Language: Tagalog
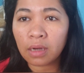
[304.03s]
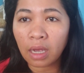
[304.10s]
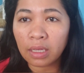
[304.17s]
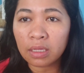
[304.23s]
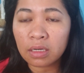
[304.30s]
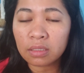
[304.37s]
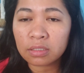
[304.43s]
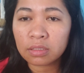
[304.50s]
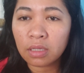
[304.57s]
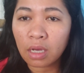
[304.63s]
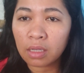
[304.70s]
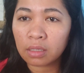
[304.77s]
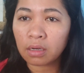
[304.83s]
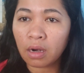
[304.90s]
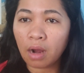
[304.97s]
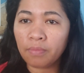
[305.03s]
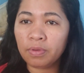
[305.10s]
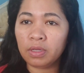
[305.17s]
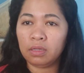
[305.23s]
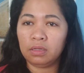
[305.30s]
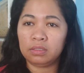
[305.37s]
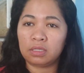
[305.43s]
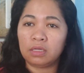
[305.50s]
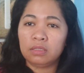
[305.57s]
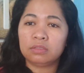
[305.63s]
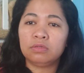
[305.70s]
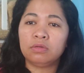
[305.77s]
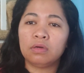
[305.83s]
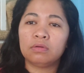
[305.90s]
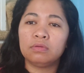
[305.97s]
na iris di ay grabe sakit
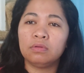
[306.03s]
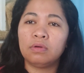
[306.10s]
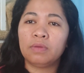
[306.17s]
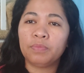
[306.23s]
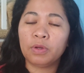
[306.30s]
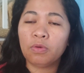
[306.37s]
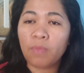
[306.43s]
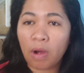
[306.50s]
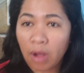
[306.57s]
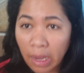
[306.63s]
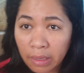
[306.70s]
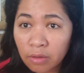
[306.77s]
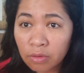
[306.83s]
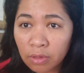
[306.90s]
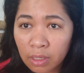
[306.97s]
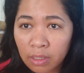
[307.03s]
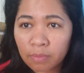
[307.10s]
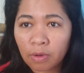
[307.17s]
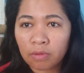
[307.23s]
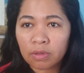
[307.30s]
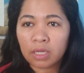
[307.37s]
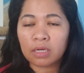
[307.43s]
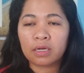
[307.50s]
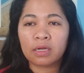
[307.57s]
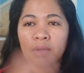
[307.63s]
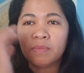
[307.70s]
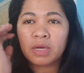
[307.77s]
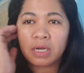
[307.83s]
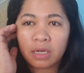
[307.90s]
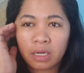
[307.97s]
gyud akong dugan pero maayo ra ni mauli ana
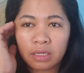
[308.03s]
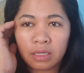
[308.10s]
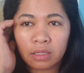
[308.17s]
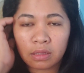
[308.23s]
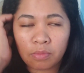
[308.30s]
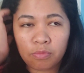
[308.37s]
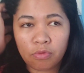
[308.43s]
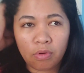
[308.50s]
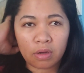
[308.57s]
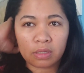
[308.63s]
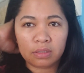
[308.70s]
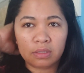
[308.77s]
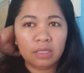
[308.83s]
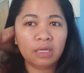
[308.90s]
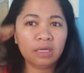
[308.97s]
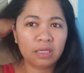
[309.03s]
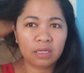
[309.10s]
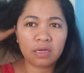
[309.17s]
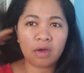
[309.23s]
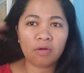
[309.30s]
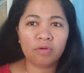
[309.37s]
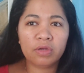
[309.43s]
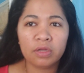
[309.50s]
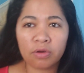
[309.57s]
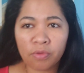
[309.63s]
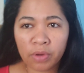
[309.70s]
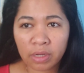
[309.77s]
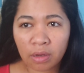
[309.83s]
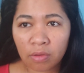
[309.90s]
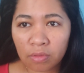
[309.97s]
gamay ra kay ning hitabo kay ina
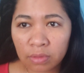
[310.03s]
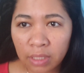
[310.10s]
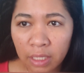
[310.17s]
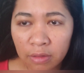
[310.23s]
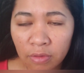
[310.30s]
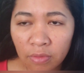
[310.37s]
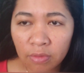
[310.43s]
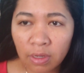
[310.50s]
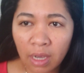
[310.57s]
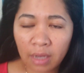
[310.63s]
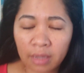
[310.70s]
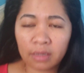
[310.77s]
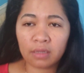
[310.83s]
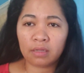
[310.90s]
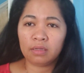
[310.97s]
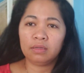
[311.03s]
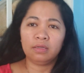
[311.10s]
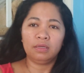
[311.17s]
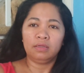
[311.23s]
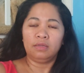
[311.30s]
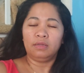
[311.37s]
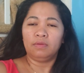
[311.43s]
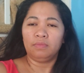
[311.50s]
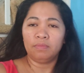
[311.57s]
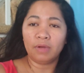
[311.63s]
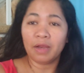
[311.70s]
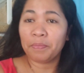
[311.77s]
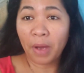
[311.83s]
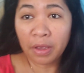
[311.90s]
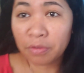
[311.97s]
iruin akong day tungod lang ana
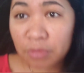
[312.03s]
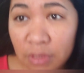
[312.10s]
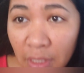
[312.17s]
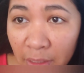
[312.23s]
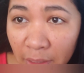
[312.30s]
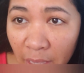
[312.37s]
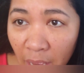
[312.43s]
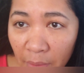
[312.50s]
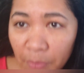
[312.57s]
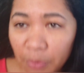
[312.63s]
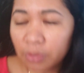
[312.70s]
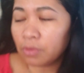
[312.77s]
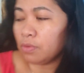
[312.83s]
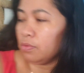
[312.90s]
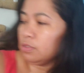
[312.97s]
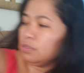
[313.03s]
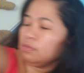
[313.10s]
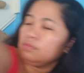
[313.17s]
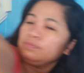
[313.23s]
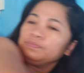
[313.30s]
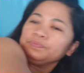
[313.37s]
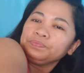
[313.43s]
malipayon sa gihapon ko so